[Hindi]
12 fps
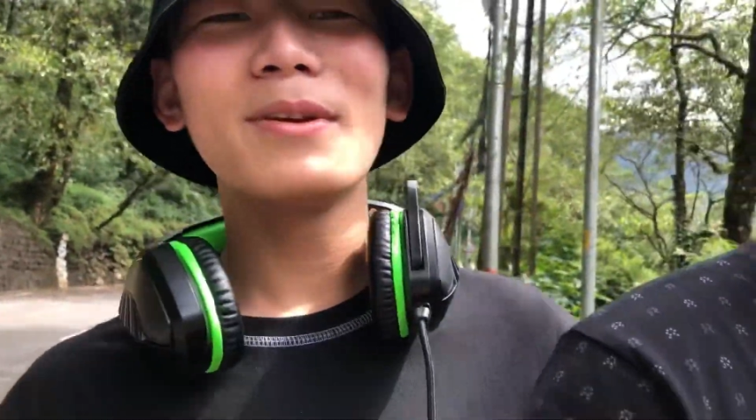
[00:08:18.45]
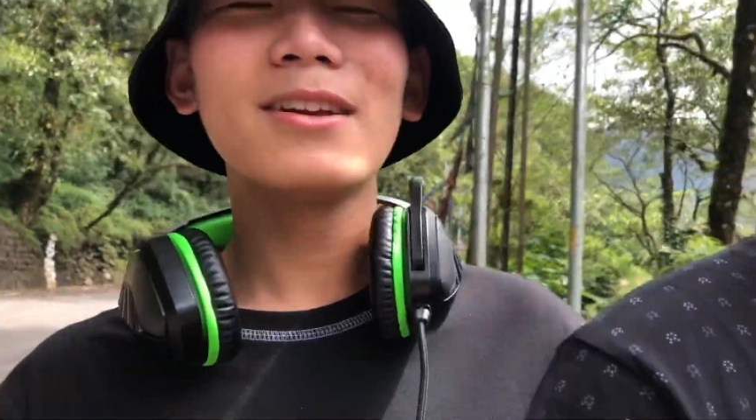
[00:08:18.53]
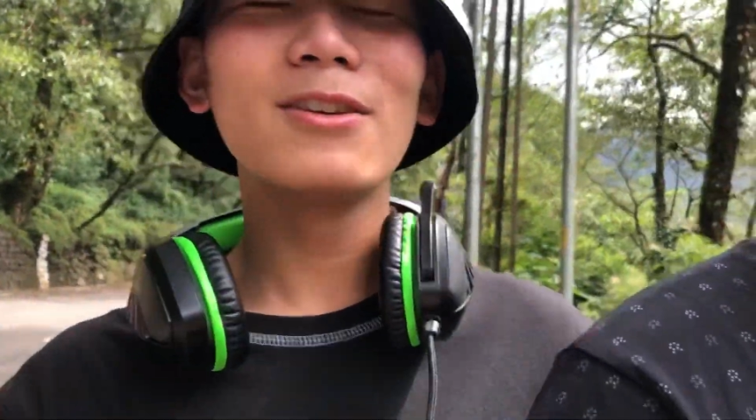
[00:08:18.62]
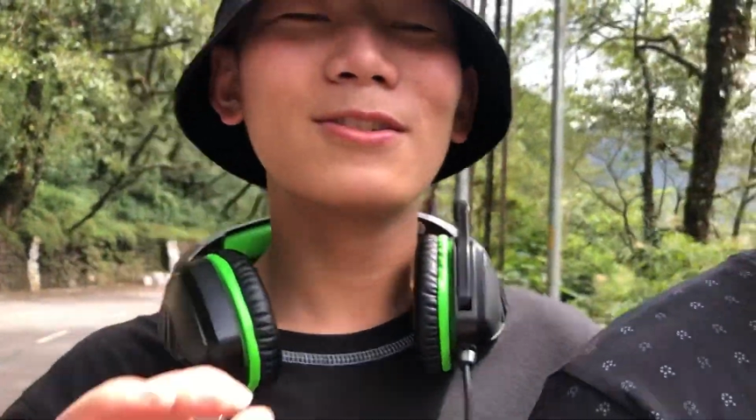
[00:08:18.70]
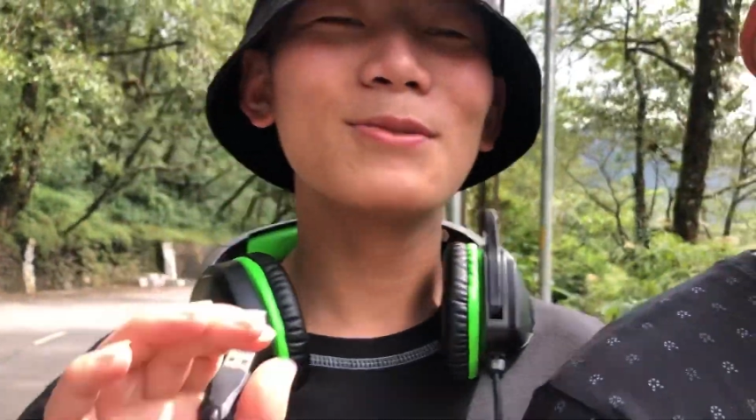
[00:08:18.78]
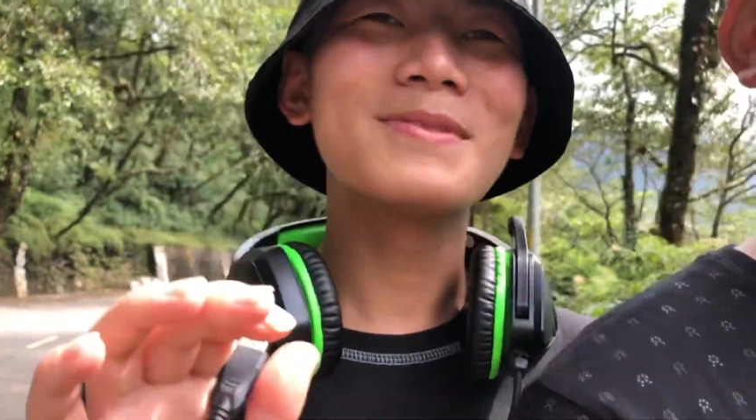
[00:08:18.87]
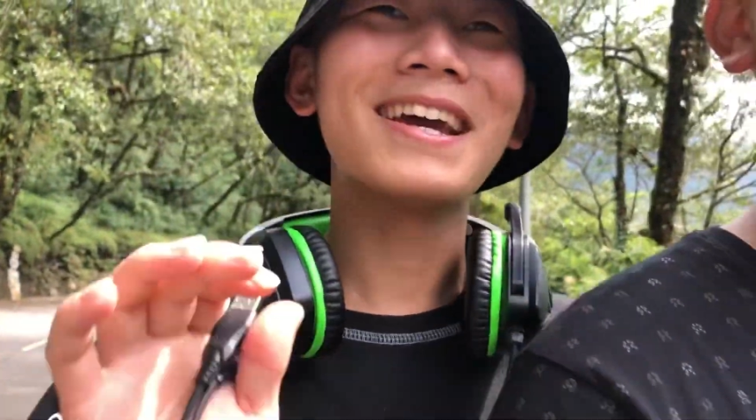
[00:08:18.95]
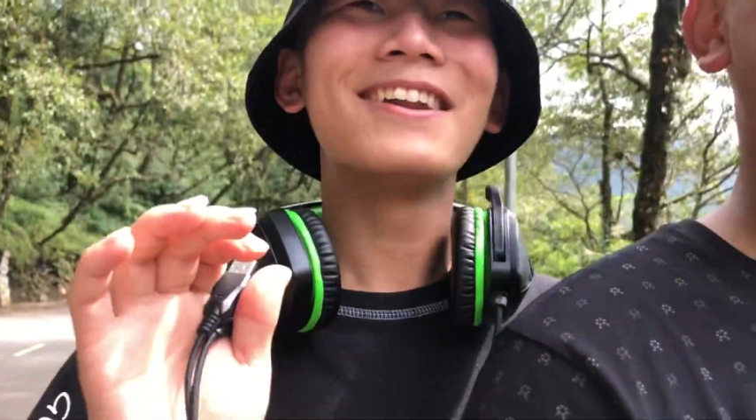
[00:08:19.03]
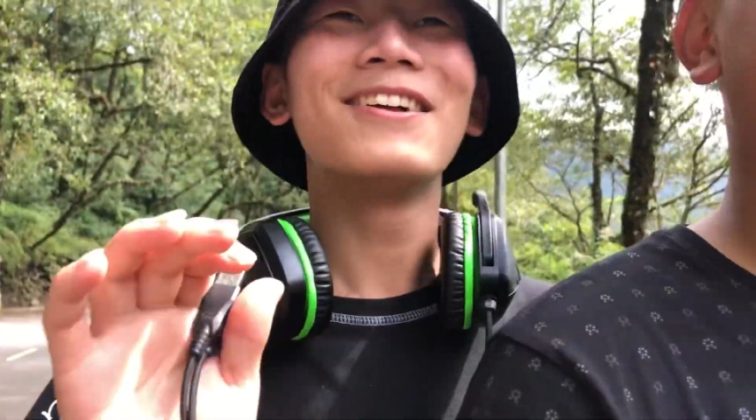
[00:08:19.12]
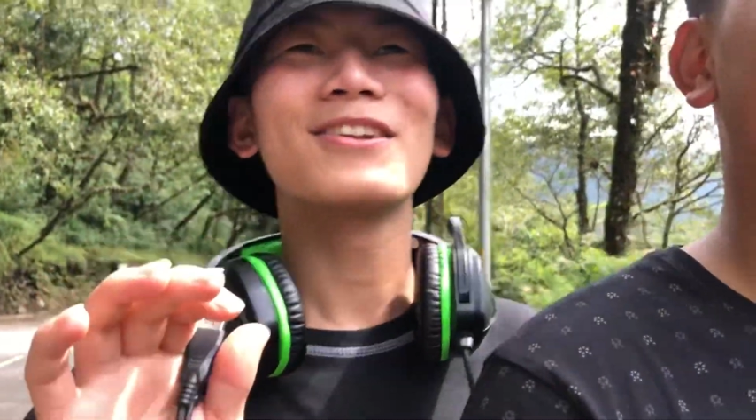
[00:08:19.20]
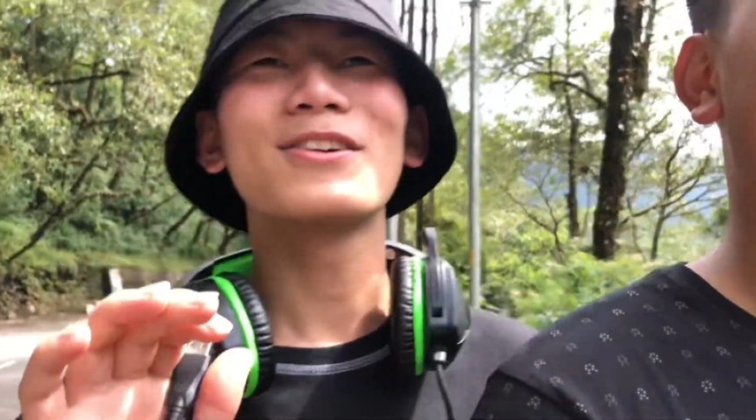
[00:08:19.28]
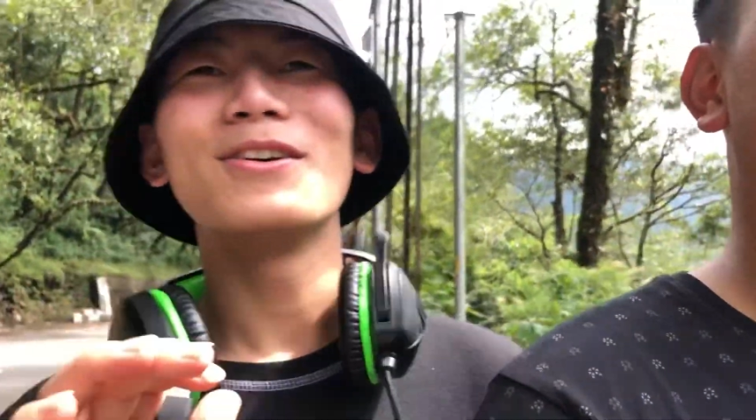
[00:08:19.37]
यूट्यूब
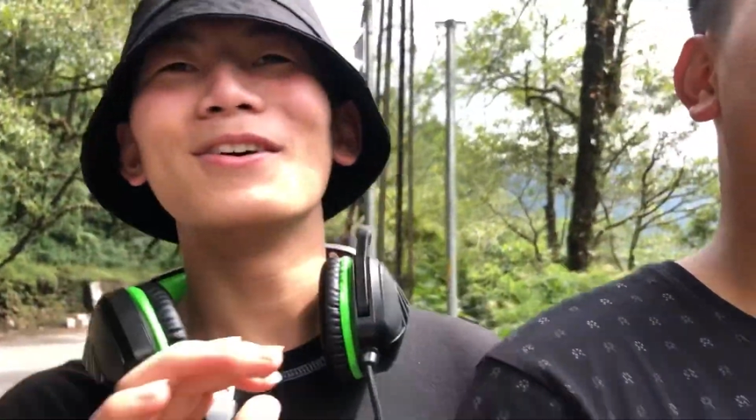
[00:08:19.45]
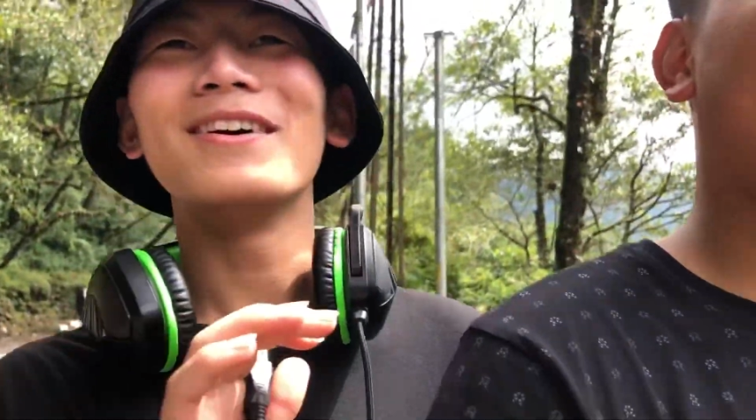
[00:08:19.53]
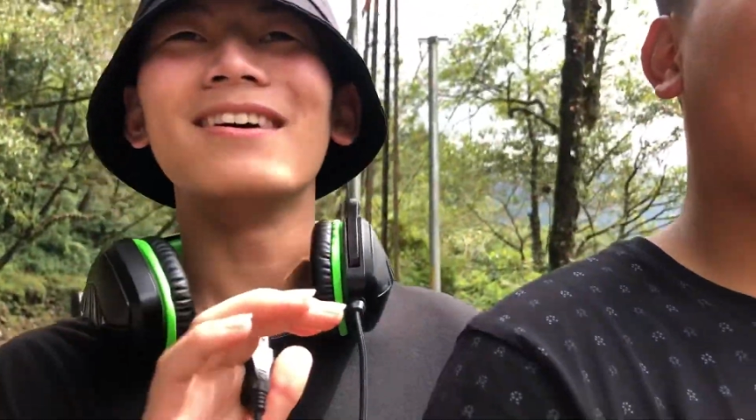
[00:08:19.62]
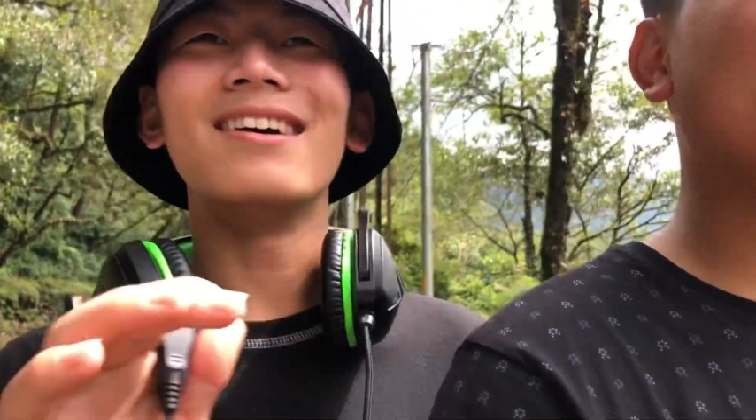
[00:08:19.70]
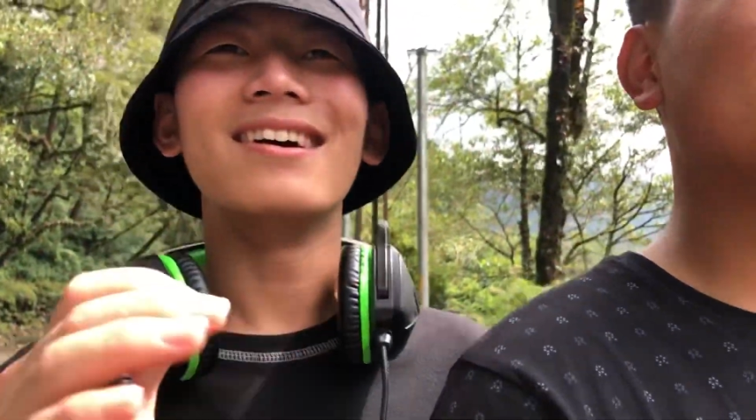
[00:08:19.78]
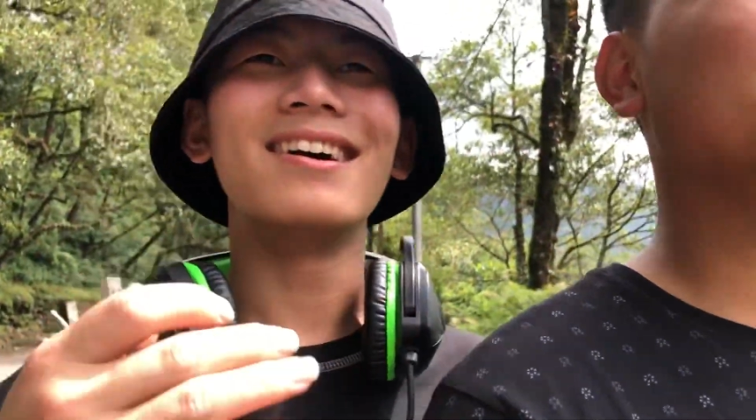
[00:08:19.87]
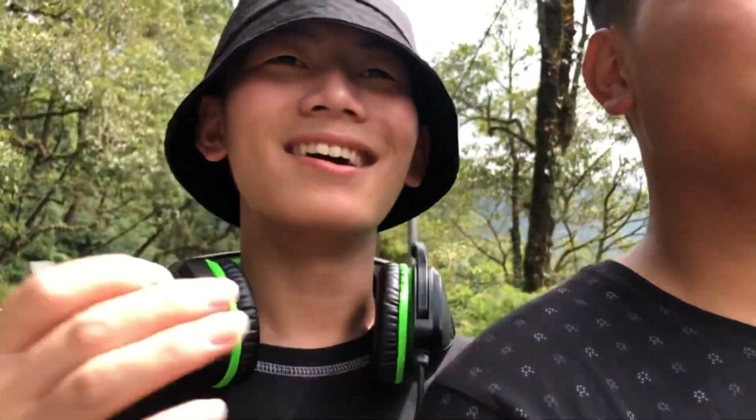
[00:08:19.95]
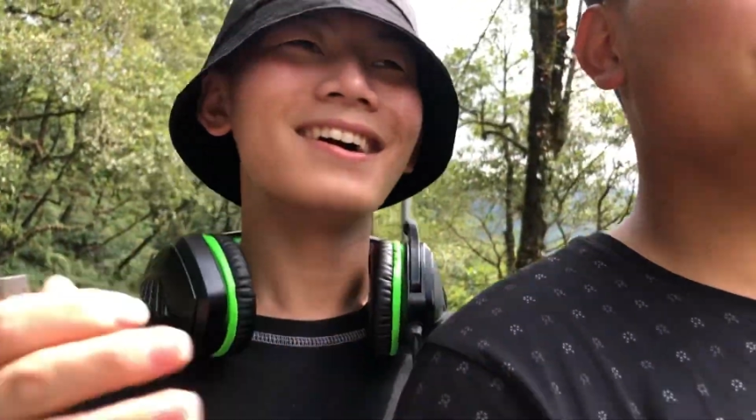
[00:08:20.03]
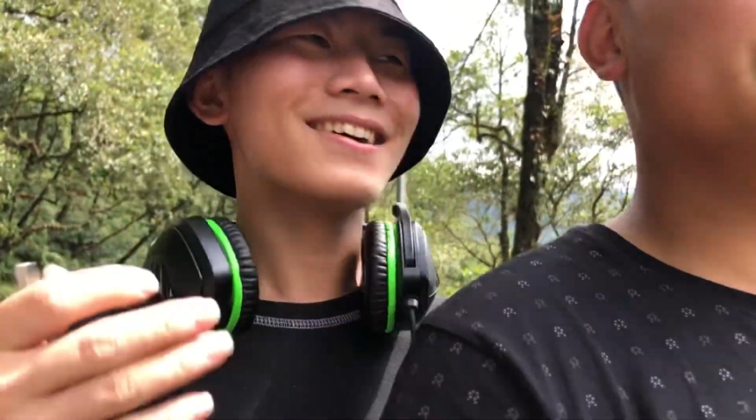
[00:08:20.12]
चैनल को आ,